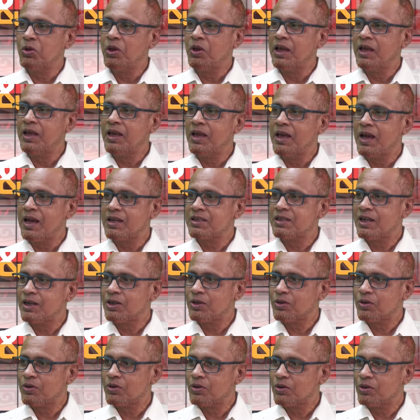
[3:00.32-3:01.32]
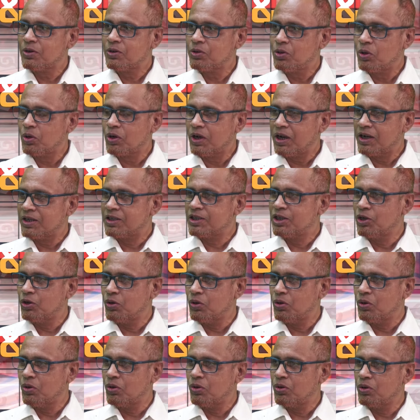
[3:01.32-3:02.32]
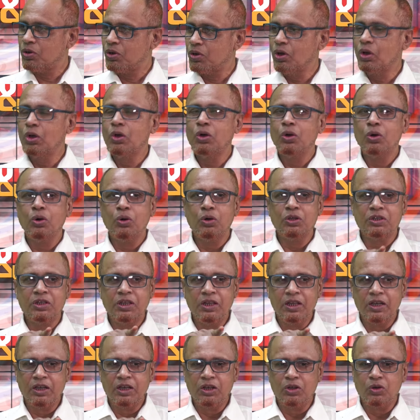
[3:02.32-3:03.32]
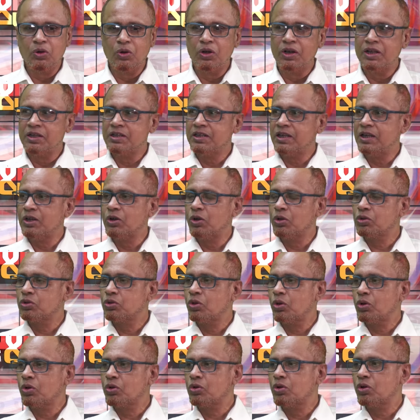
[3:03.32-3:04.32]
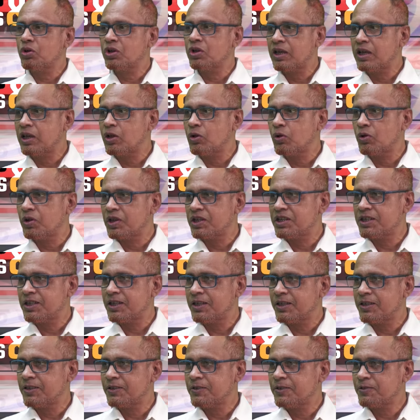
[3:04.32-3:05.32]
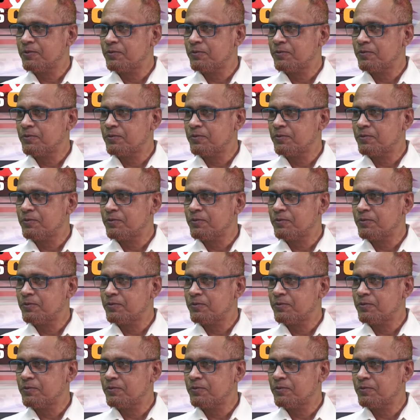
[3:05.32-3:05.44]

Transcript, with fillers: তো এগিয়ে আসার দরকার ছিল ওই তিন কলেজের অধ্যক্ষ কি করেছেন